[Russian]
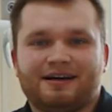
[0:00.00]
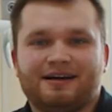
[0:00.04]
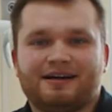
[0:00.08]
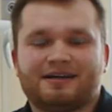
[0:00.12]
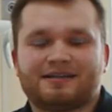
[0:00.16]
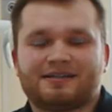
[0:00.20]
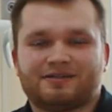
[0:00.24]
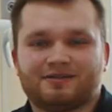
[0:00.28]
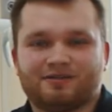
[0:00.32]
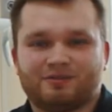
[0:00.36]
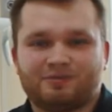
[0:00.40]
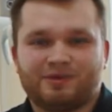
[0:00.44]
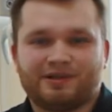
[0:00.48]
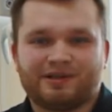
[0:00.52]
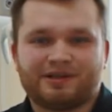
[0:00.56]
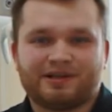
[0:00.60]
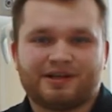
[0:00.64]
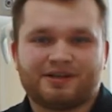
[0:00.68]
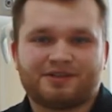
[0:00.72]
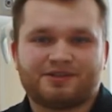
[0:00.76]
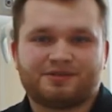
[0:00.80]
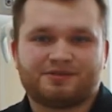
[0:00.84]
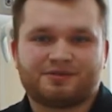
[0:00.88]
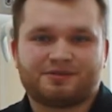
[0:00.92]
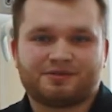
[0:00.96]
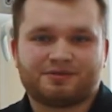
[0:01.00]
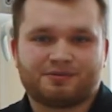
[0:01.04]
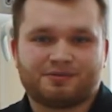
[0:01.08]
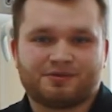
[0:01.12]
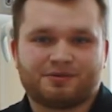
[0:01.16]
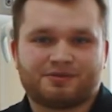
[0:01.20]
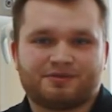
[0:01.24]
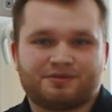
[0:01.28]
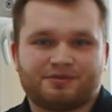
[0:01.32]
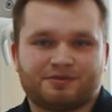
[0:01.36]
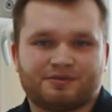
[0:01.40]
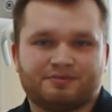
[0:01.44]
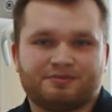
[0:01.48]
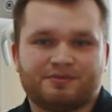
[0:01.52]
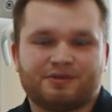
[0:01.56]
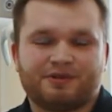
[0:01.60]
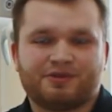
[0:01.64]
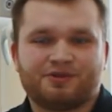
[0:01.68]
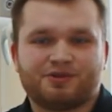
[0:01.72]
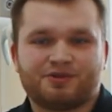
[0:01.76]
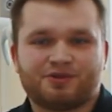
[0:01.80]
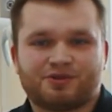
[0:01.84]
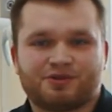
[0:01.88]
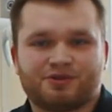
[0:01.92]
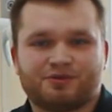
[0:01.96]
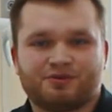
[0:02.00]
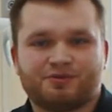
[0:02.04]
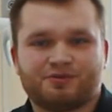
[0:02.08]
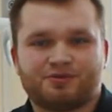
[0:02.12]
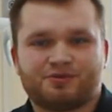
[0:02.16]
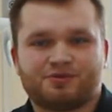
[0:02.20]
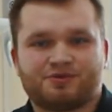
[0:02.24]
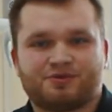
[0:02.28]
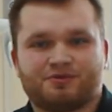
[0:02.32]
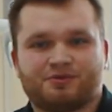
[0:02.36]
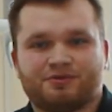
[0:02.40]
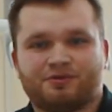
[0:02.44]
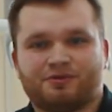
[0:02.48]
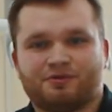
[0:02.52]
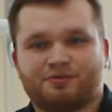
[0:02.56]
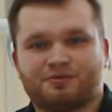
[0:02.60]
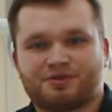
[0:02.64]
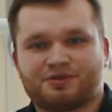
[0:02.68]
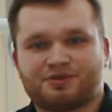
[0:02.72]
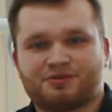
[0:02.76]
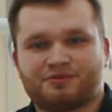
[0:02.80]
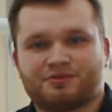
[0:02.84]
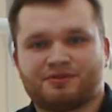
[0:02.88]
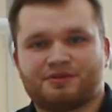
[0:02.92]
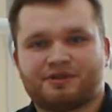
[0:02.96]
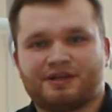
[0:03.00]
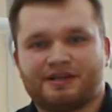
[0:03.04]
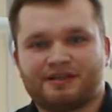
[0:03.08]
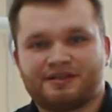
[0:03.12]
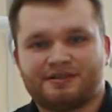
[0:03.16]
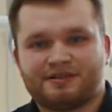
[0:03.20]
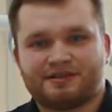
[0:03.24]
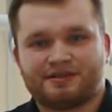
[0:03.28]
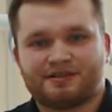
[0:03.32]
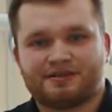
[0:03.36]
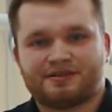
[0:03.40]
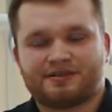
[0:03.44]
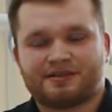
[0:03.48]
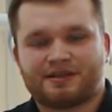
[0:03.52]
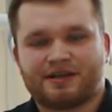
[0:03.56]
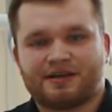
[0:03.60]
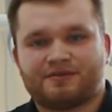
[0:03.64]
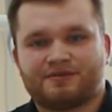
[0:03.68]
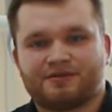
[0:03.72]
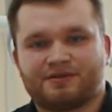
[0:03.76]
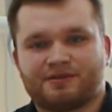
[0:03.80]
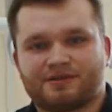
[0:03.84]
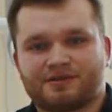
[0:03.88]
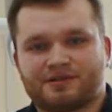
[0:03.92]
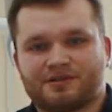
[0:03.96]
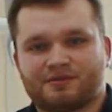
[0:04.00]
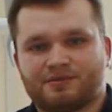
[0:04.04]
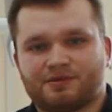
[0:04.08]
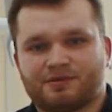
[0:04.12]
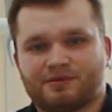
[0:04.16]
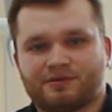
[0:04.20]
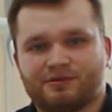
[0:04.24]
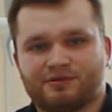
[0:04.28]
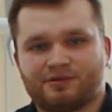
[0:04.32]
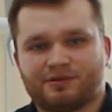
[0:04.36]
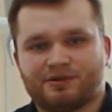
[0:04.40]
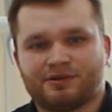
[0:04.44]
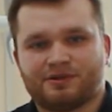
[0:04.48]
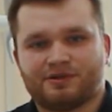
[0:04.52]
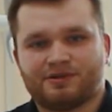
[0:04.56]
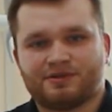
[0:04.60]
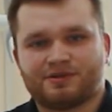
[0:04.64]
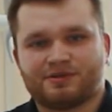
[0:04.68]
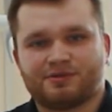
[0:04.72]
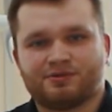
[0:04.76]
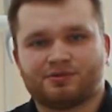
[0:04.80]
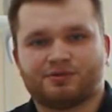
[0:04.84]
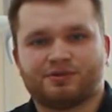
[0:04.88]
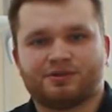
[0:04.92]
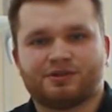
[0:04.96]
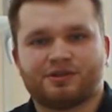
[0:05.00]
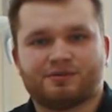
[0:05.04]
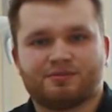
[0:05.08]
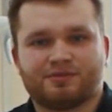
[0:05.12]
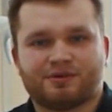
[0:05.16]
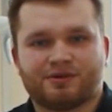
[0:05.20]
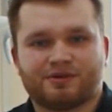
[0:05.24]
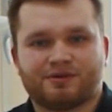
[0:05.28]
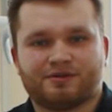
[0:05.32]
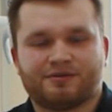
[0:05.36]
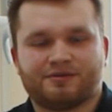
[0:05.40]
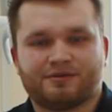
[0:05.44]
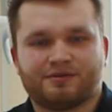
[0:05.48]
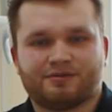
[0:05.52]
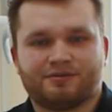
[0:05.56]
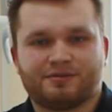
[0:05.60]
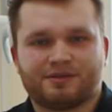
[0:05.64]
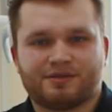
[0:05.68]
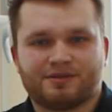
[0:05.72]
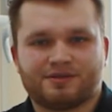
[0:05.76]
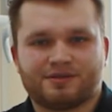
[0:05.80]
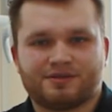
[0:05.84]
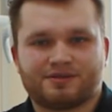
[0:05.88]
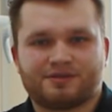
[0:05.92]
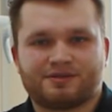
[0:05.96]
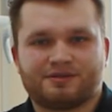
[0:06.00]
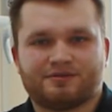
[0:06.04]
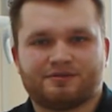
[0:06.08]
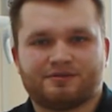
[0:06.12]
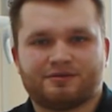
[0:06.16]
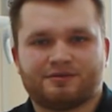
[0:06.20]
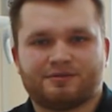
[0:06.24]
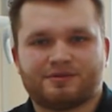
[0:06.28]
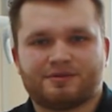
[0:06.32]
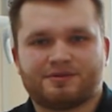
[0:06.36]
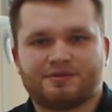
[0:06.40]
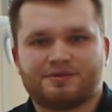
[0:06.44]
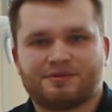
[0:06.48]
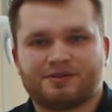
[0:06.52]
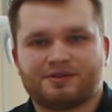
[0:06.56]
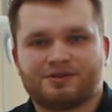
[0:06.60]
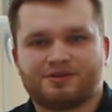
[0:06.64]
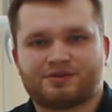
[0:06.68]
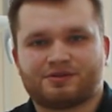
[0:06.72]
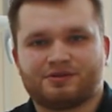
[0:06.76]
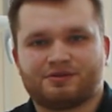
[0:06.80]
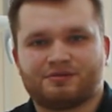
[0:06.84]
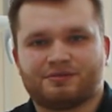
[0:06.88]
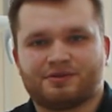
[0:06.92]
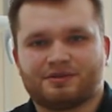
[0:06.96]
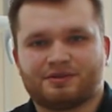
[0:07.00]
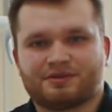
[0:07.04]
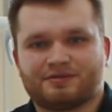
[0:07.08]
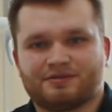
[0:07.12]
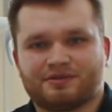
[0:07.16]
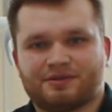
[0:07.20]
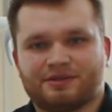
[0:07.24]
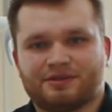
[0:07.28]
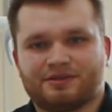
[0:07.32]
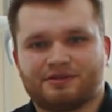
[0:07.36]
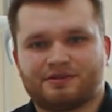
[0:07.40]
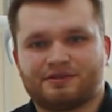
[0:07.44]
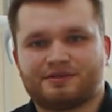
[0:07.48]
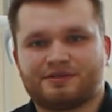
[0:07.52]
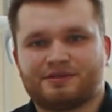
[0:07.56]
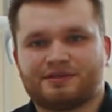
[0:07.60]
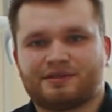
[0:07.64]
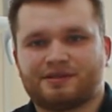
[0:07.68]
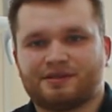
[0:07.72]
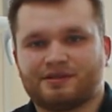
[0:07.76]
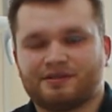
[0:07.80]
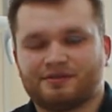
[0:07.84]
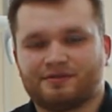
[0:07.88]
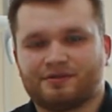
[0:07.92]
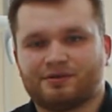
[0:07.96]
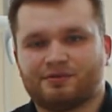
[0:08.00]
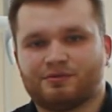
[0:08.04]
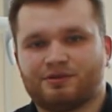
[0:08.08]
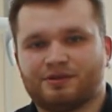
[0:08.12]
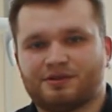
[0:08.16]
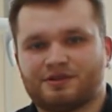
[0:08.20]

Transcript: Основополагающее свойство молодежного научного общества АЦИС кафедры стоматологии Института непрерывного медицинского и фармацевтического образования сокрыто в его